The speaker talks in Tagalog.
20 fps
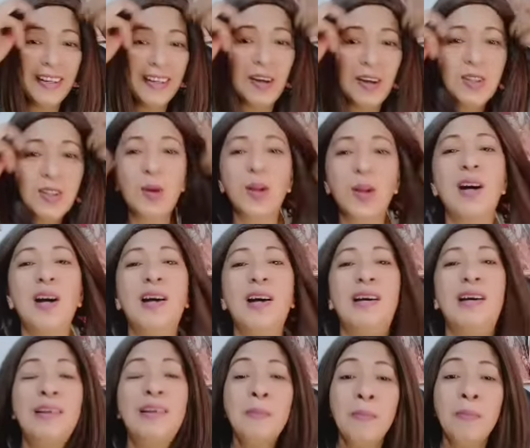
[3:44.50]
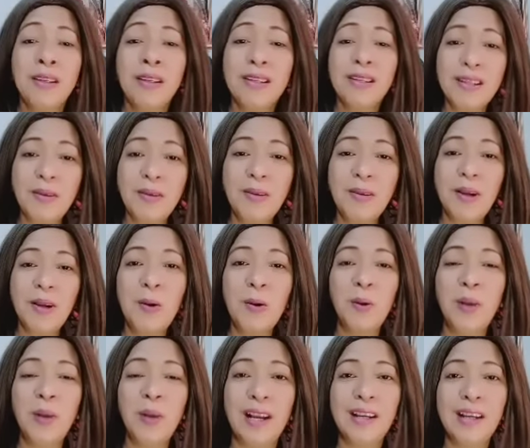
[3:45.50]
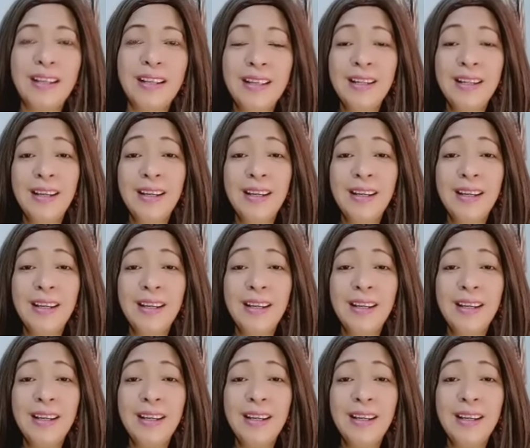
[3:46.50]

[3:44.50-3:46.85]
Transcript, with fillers: oh, sorry ha. Kasi una-una,